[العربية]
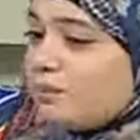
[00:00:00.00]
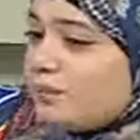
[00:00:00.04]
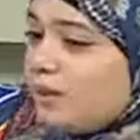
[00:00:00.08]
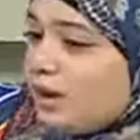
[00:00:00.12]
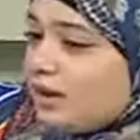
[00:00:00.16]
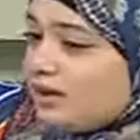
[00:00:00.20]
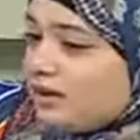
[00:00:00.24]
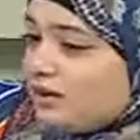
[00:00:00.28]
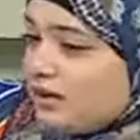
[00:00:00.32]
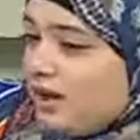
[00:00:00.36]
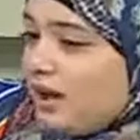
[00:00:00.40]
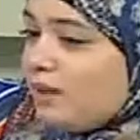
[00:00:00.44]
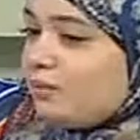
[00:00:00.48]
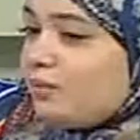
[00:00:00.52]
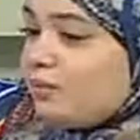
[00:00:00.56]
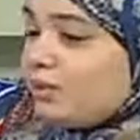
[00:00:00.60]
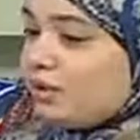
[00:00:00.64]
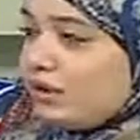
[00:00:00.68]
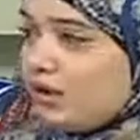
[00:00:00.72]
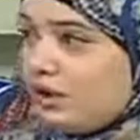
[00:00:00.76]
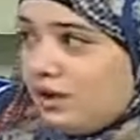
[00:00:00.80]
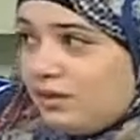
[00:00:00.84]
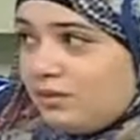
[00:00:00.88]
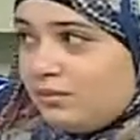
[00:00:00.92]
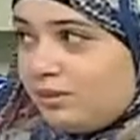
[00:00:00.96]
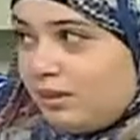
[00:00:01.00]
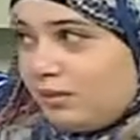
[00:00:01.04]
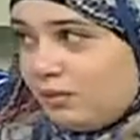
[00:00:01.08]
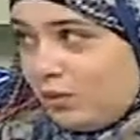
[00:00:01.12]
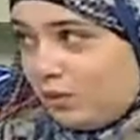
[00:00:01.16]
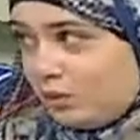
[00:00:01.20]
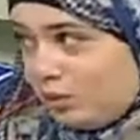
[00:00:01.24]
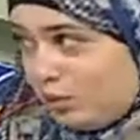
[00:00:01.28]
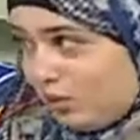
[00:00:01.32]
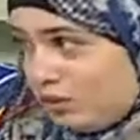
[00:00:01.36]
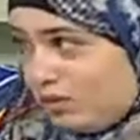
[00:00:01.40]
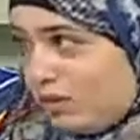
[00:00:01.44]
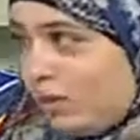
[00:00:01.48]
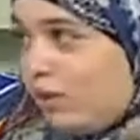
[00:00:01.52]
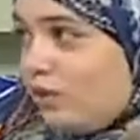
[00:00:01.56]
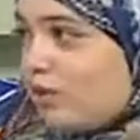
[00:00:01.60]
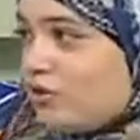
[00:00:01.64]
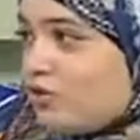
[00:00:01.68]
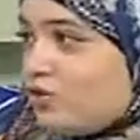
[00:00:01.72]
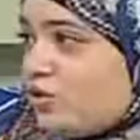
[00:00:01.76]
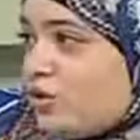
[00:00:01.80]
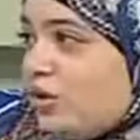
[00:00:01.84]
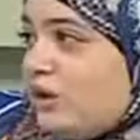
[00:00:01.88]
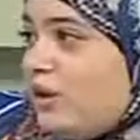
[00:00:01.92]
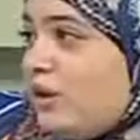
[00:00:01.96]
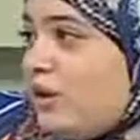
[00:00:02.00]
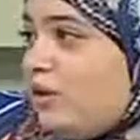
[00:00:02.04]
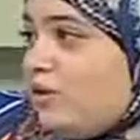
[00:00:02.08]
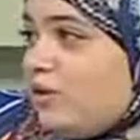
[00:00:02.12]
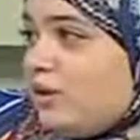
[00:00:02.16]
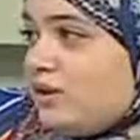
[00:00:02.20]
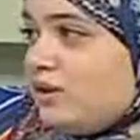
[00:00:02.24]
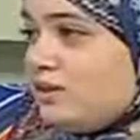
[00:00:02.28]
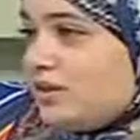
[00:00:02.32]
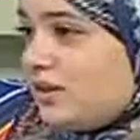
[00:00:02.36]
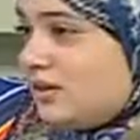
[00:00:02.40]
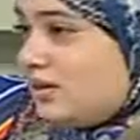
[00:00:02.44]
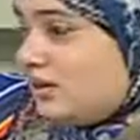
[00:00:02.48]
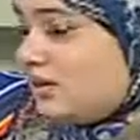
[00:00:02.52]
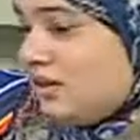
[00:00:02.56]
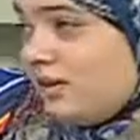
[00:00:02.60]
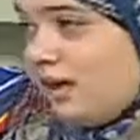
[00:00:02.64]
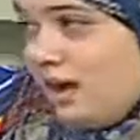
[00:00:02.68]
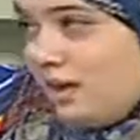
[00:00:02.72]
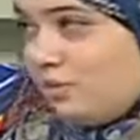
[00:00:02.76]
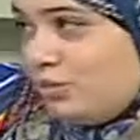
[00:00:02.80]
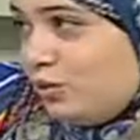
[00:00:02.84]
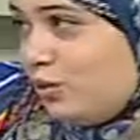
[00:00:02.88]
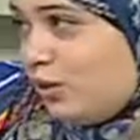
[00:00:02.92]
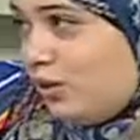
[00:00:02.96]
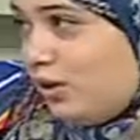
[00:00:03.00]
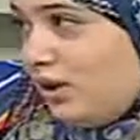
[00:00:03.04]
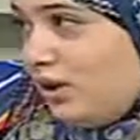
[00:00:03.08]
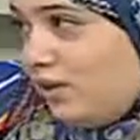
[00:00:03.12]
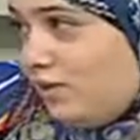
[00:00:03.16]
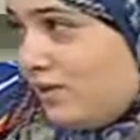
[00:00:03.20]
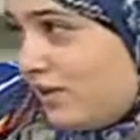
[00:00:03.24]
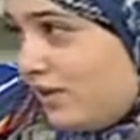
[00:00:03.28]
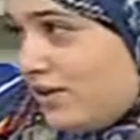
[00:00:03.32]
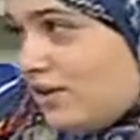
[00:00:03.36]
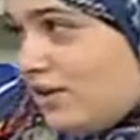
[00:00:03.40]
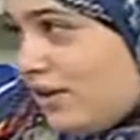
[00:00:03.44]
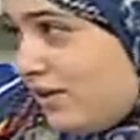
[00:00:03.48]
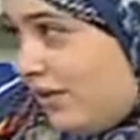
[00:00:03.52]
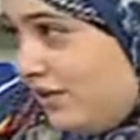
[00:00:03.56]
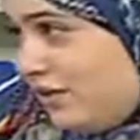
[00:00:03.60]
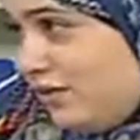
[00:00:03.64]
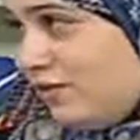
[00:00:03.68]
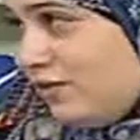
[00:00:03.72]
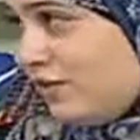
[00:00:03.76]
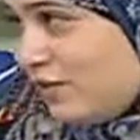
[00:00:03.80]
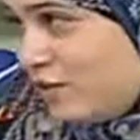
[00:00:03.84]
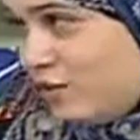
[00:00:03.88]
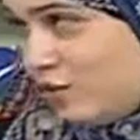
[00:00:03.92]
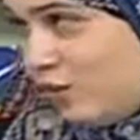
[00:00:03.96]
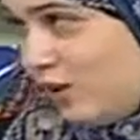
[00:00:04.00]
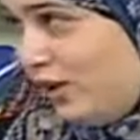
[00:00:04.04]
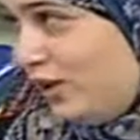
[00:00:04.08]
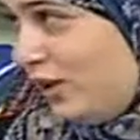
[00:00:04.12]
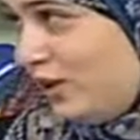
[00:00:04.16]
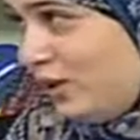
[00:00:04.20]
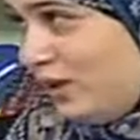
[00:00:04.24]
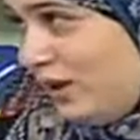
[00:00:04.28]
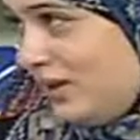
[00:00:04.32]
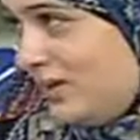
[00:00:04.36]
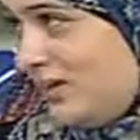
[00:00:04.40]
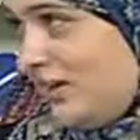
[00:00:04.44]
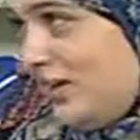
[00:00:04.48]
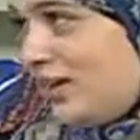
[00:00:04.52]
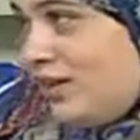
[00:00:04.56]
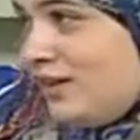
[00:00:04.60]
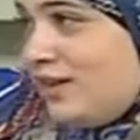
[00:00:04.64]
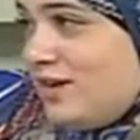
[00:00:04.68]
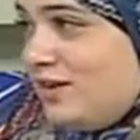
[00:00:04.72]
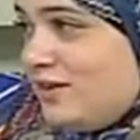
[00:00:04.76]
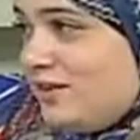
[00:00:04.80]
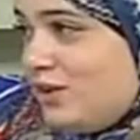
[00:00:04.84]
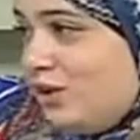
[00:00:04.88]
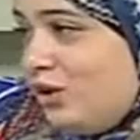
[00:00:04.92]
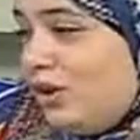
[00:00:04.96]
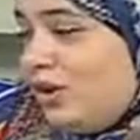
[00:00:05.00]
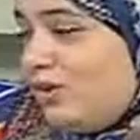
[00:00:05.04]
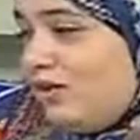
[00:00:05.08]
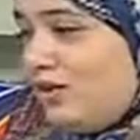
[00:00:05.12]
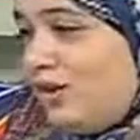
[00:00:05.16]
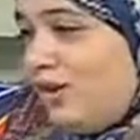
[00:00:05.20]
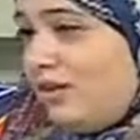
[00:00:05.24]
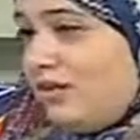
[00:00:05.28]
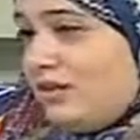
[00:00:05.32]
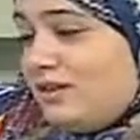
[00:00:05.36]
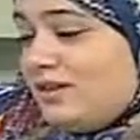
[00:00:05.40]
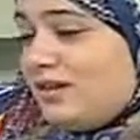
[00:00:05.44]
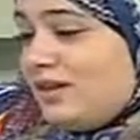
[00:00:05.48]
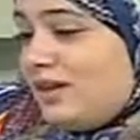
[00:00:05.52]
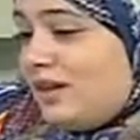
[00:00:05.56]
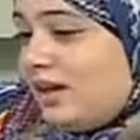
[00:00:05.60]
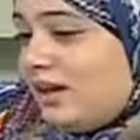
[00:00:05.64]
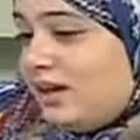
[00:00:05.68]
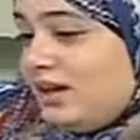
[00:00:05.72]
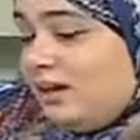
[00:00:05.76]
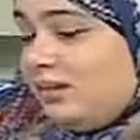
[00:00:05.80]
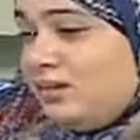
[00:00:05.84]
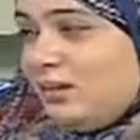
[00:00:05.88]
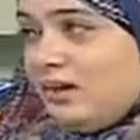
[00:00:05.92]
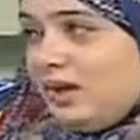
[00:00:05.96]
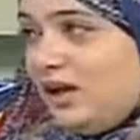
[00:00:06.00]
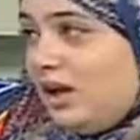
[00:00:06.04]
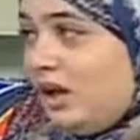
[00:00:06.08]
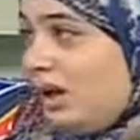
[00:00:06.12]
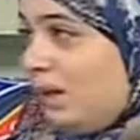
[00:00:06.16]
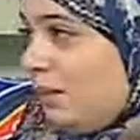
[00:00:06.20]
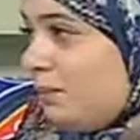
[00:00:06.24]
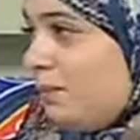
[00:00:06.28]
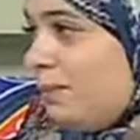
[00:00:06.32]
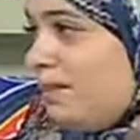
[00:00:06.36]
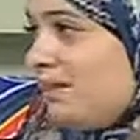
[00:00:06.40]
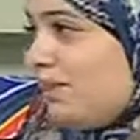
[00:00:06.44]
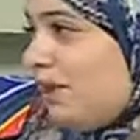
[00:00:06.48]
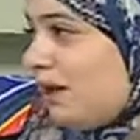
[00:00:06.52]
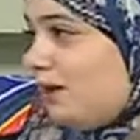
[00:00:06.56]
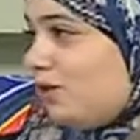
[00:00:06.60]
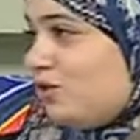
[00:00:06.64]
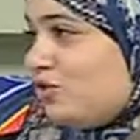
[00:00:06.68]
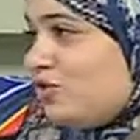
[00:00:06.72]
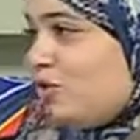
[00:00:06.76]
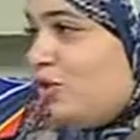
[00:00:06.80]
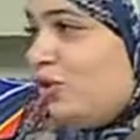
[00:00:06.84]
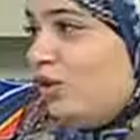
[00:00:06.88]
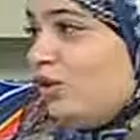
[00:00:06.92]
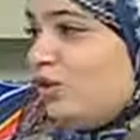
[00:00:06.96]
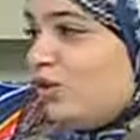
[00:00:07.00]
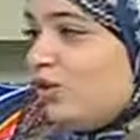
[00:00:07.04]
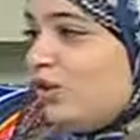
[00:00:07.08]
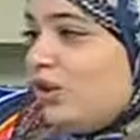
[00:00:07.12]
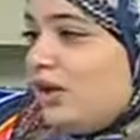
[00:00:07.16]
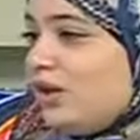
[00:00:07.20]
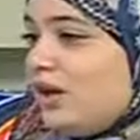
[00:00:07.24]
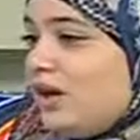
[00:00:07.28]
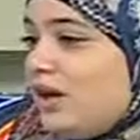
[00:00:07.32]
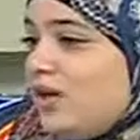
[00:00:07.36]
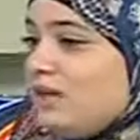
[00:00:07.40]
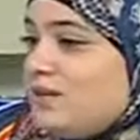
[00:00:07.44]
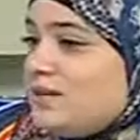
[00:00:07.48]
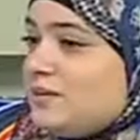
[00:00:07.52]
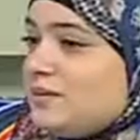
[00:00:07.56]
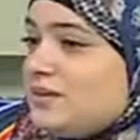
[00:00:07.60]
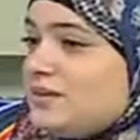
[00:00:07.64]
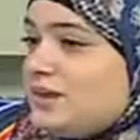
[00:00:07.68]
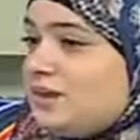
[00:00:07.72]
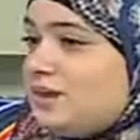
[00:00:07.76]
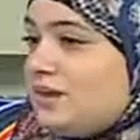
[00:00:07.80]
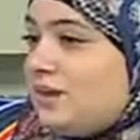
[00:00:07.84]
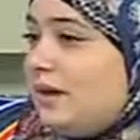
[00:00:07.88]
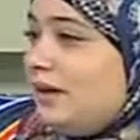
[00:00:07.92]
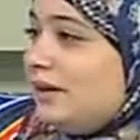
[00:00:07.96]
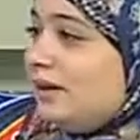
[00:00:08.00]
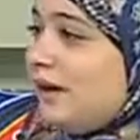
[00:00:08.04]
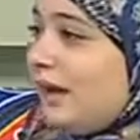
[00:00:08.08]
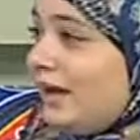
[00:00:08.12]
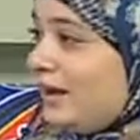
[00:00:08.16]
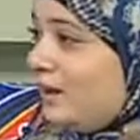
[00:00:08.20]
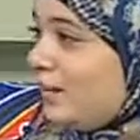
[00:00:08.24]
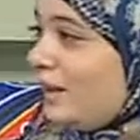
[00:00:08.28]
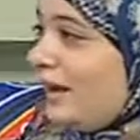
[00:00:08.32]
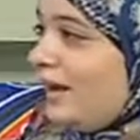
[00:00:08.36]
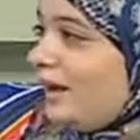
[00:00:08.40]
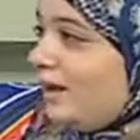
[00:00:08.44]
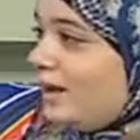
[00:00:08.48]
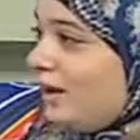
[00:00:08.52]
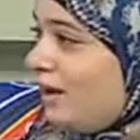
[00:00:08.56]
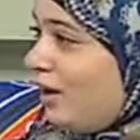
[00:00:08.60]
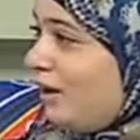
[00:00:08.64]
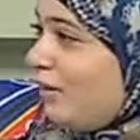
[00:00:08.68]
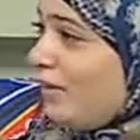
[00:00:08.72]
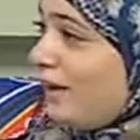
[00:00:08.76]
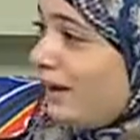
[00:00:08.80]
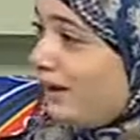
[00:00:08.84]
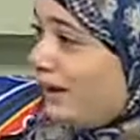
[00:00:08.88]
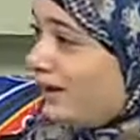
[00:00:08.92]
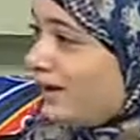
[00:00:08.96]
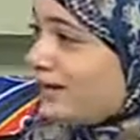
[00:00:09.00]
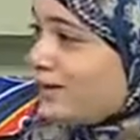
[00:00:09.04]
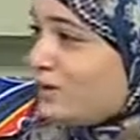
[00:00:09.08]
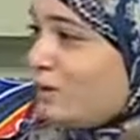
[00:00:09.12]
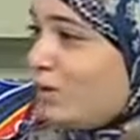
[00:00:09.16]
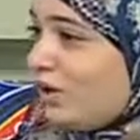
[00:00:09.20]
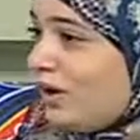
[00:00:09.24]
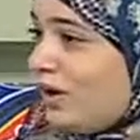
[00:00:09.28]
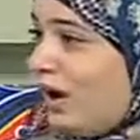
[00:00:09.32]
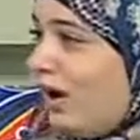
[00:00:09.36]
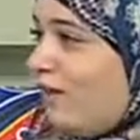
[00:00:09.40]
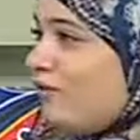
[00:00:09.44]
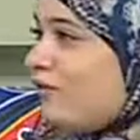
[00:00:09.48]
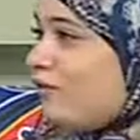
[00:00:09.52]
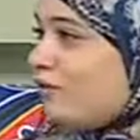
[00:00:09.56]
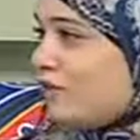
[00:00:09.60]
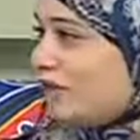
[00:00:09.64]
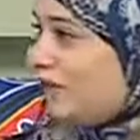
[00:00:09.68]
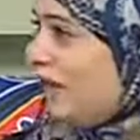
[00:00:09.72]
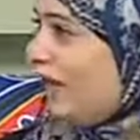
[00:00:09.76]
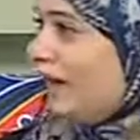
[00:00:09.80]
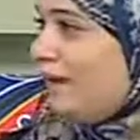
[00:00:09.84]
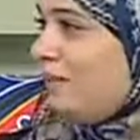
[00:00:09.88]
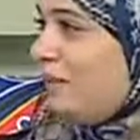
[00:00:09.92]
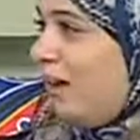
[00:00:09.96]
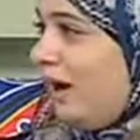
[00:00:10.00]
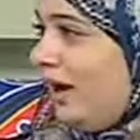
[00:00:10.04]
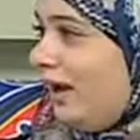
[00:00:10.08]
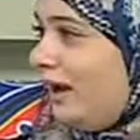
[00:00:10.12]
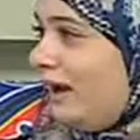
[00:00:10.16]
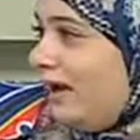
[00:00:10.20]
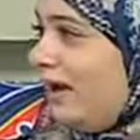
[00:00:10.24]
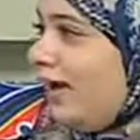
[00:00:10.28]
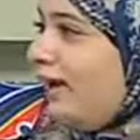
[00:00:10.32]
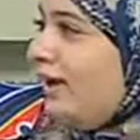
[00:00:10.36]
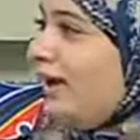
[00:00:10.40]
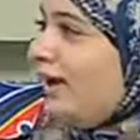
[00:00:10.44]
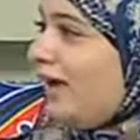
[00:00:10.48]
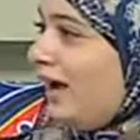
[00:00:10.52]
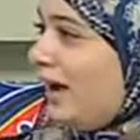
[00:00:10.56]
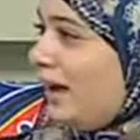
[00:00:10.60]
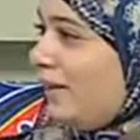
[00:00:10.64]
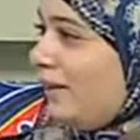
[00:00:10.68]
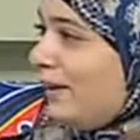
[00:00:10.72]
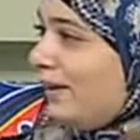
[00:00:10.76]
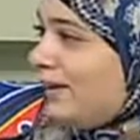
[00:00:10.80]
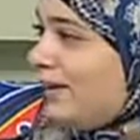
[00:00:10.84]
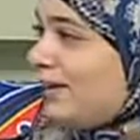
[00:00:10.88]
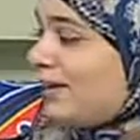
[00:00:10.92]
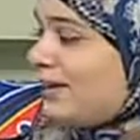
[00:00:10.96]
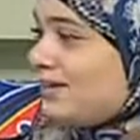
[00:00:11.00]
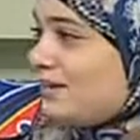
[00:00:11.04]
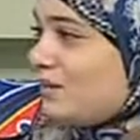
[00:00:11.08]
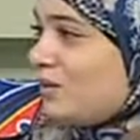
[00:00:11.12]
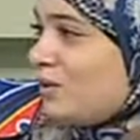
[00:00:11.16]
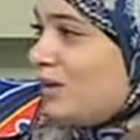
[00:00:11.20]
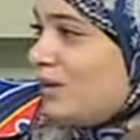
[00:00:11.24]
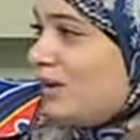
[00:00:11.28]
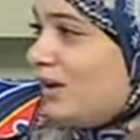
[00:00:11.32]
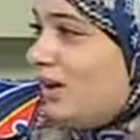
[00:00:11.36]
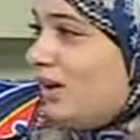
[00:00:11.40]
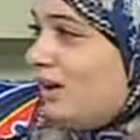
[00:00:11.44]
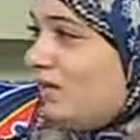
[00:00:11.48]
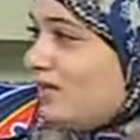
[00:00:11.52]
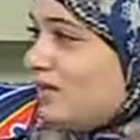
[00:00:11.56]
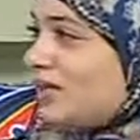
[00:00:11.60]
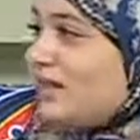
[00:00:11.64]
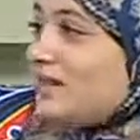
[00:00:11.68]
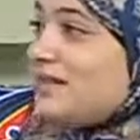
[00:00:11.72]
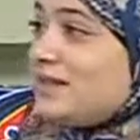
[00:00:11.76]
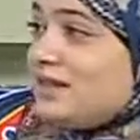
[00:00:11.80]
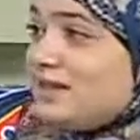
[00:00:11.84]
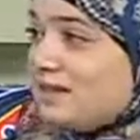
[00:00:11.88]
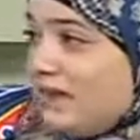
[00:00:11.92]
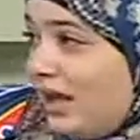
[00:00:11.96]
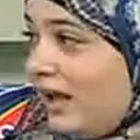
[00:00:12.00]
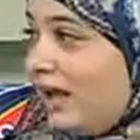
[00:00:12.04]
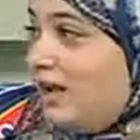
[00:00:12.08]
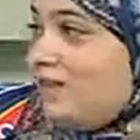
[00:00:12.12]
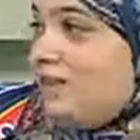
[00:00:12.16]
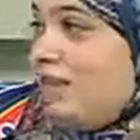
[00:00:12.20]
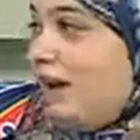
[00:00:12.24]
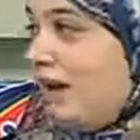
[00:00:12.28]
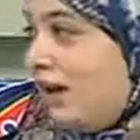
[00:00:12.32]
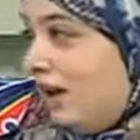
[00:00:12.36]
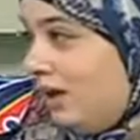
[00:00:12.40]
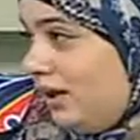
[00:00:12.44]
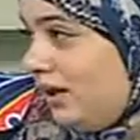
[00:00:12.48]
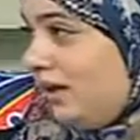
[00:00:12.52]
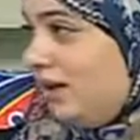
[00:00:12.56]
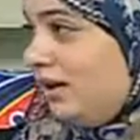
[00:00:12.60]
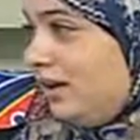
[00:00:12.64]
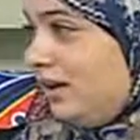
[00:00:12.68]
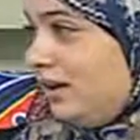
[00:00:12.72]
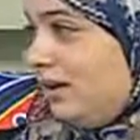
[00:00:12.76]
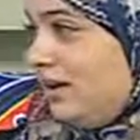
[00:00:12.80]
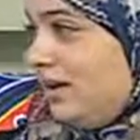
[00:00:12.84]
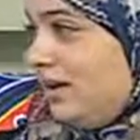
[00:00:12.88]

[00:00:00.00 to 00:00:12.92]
بعد الحمد لله ما الموضوع اتطور شويه وناس كتير الحمد لله بتثق في ذوقي دلوقتي يعني انا عايزه اقول لك في عرايس تكلمني بعيد عن الشغل تقول لي انا عايزه مثلا نقي معايا ابعت لك صور العفش نقي معايا أيوة. ابعت لك صور الفساتين نقي معايا